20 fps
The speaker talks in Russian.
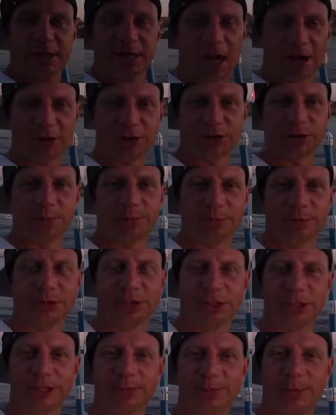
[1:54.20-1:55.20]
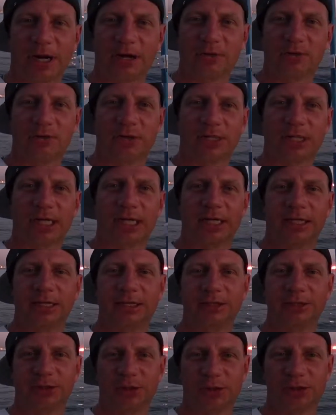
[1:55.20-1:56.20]
Хорошая получилась прогулка,
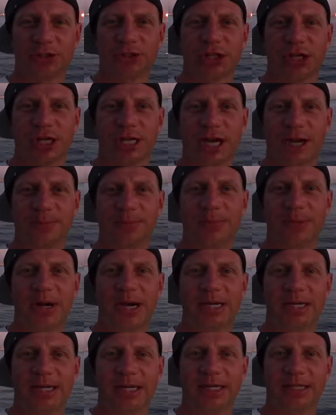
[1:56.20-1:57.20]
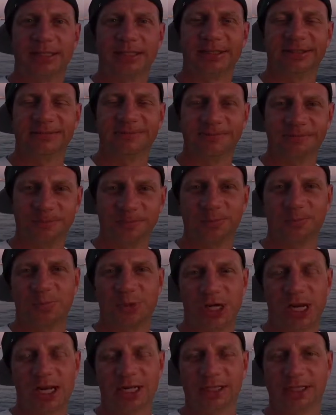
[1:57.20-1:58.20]
дружная компания,
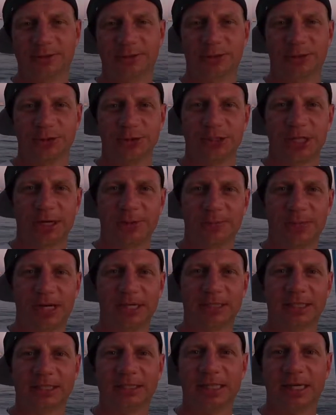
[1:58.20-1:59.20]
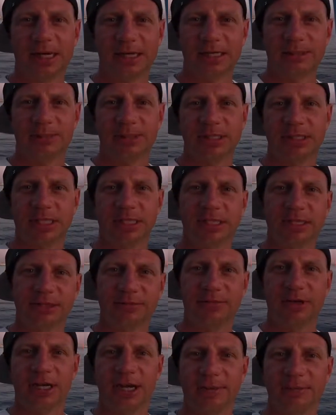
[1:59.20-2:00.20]
реально, что, нормально, тренимся и
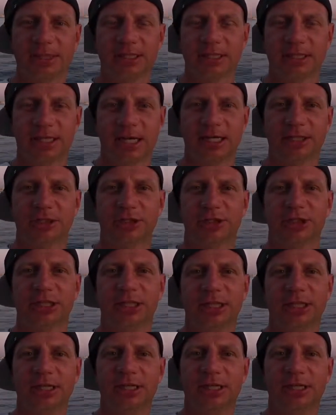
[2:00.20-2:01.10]
двигаемся дальше.